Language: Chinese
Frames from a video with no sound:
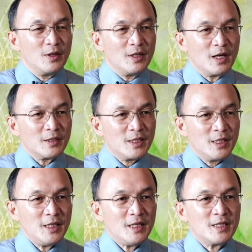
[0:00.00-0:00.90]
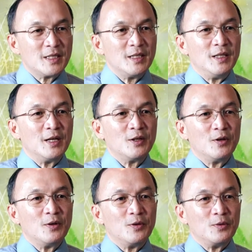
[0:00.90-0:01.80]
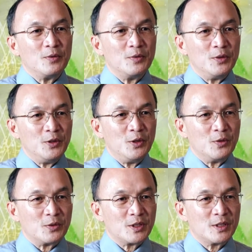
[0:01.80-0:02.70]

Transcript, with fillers: 让妻子能够有